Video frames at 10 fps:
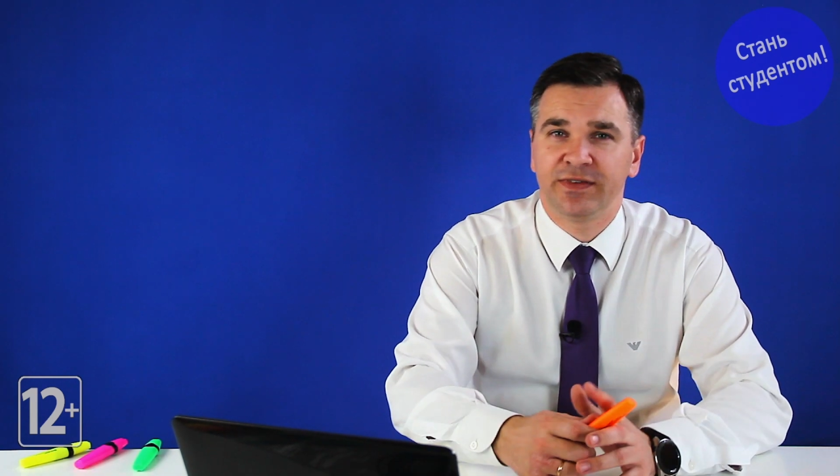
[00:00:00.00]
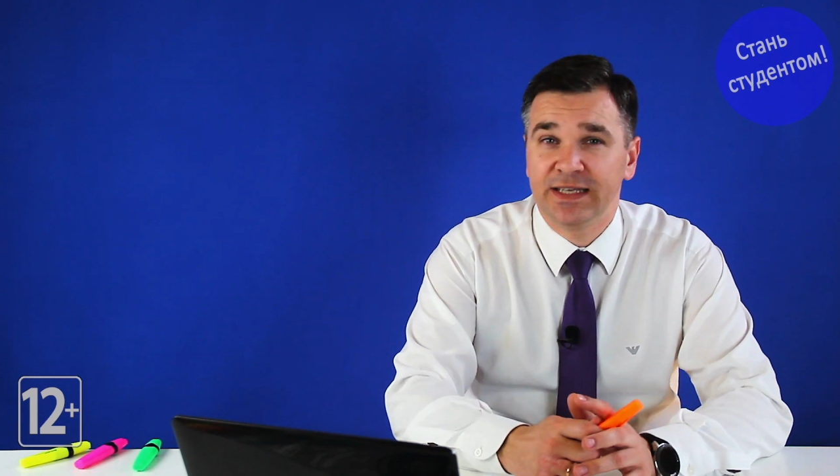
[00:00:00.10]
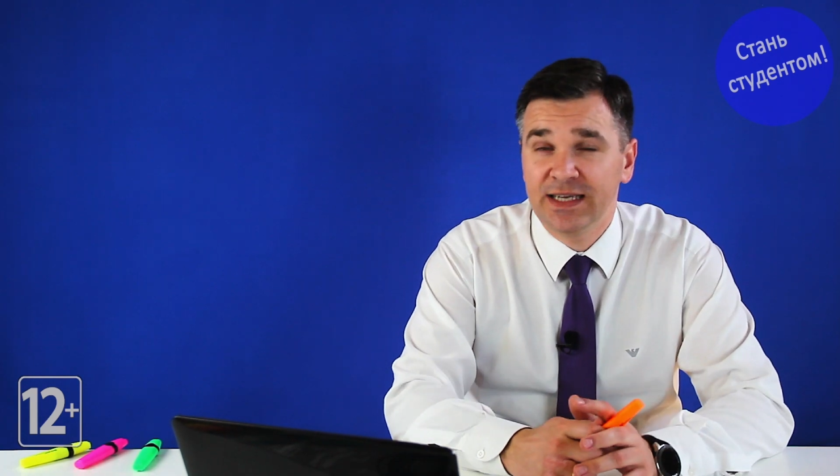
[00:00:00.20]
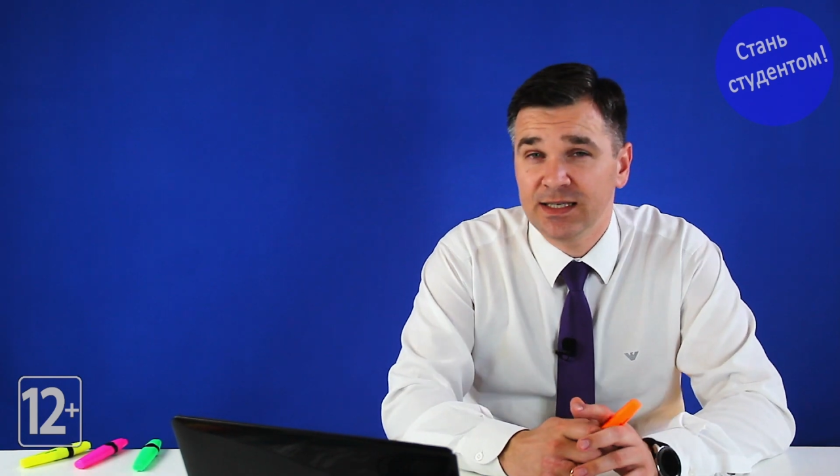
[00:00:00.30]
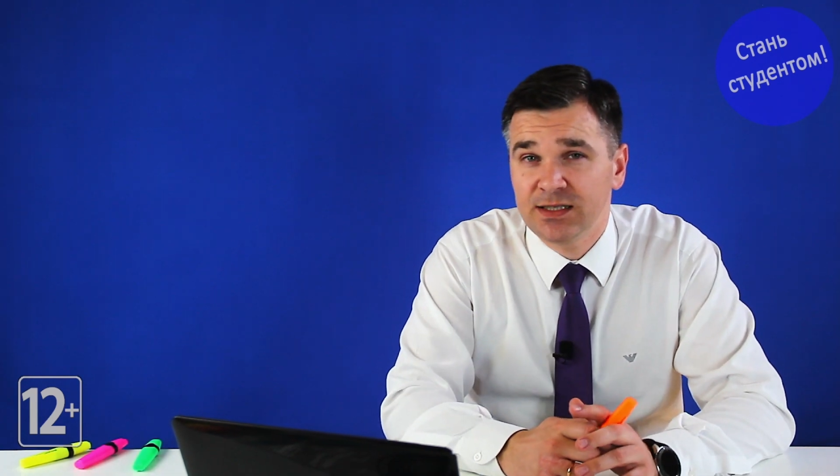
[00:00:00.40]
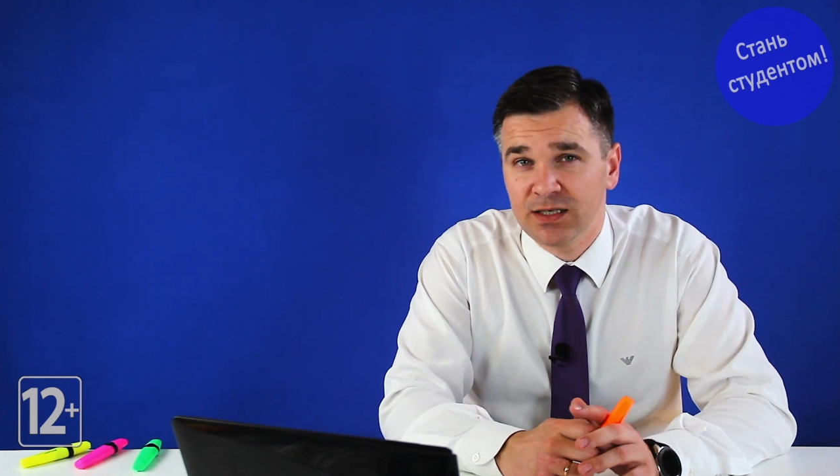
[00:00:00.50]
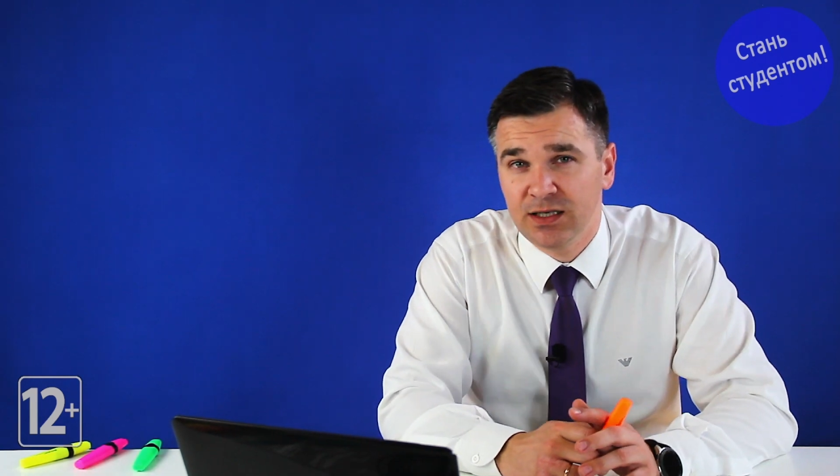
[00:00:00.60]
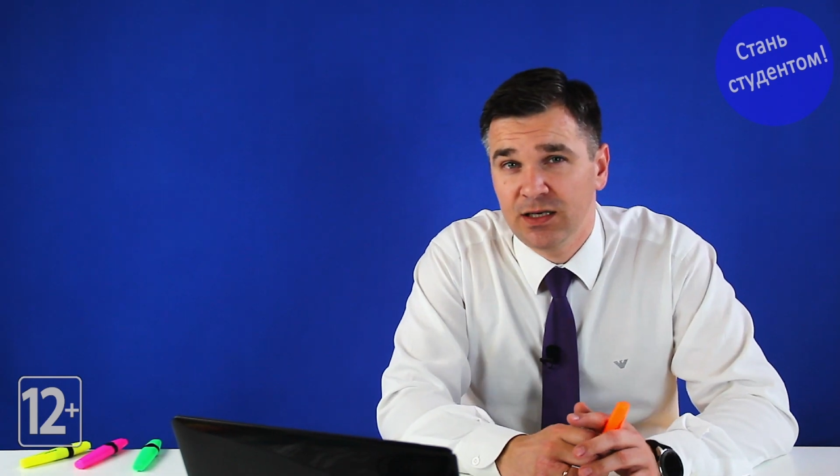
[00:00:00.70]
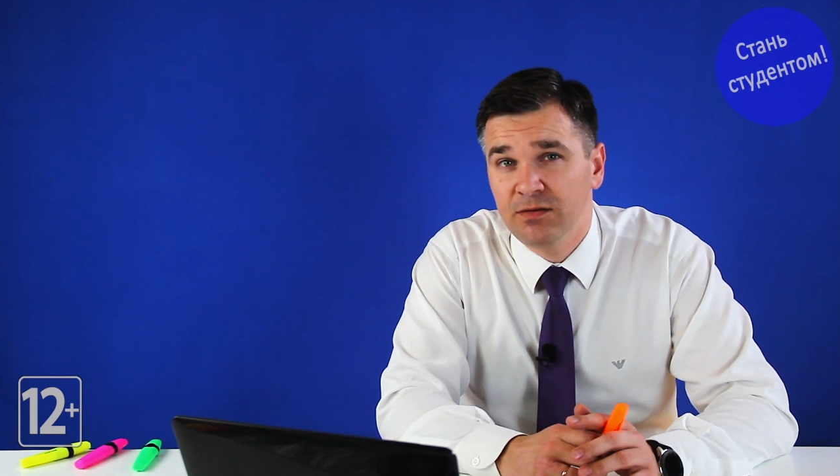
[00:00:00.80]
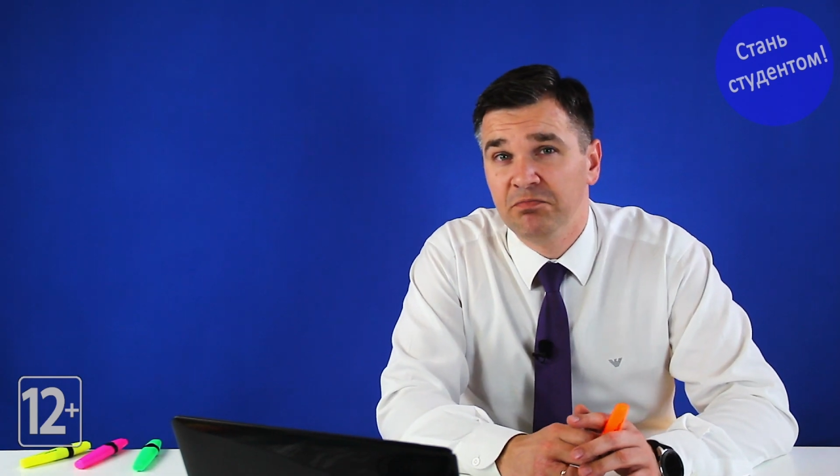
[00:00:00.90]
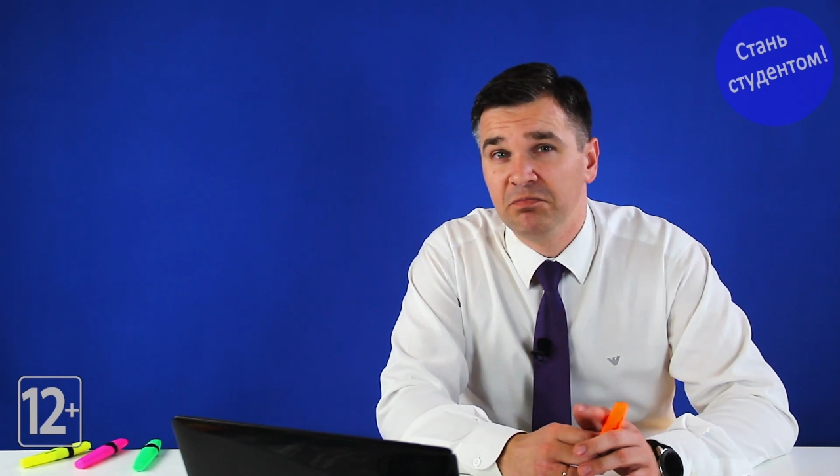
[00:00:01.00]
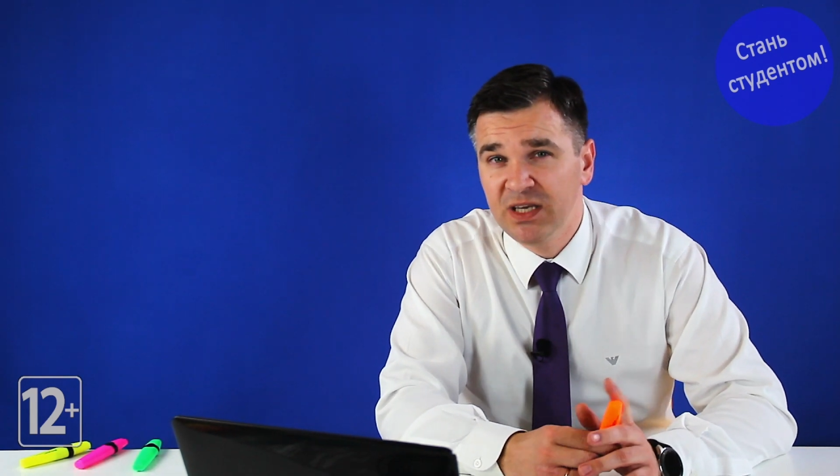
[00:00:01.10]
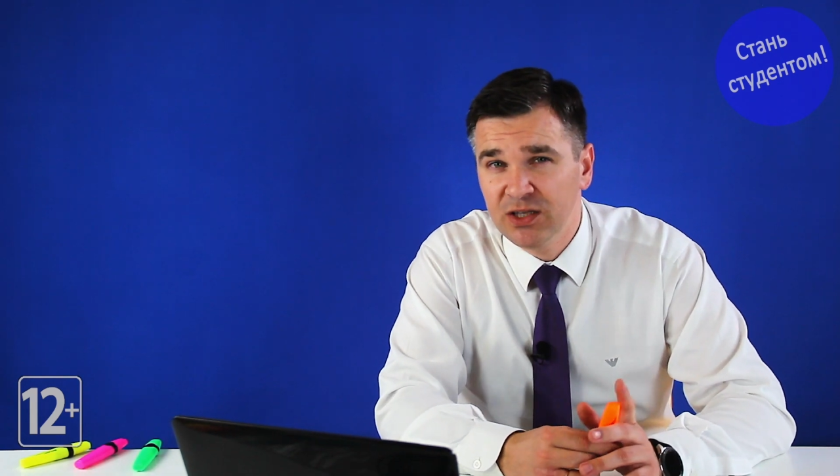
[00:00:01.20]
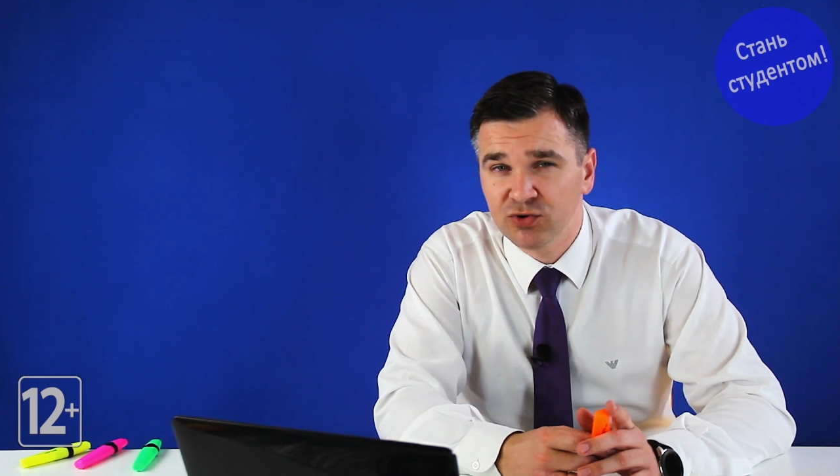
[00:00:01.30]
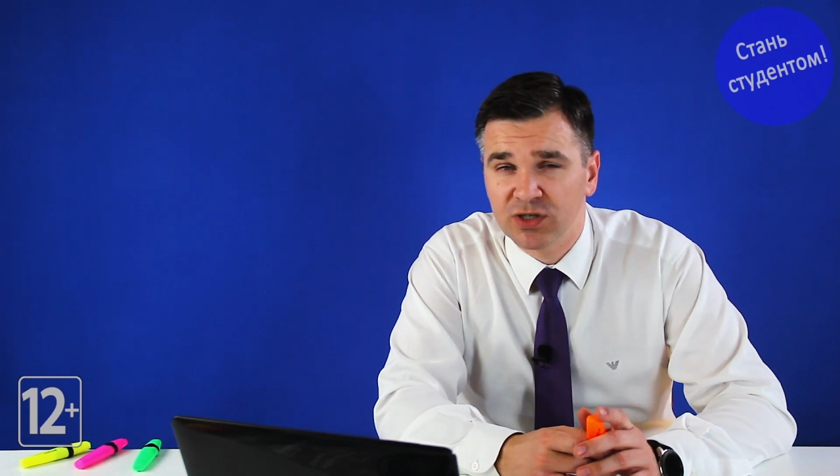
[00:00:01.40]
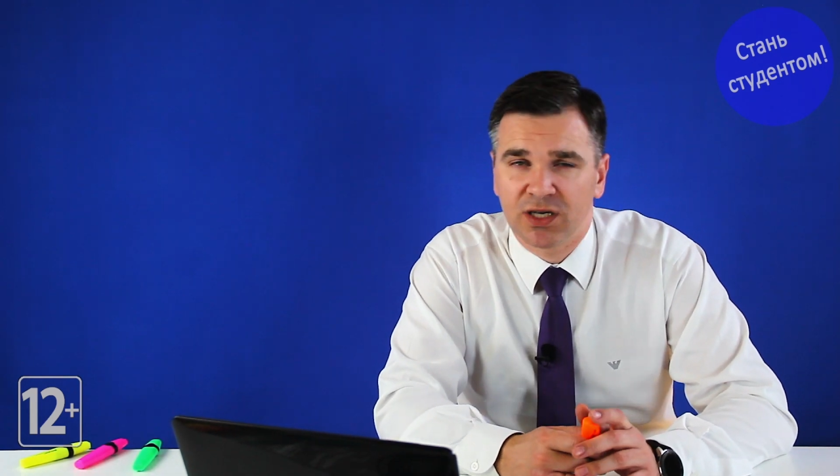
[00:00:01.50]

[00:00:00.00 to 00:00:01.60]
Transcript: есть и минусы,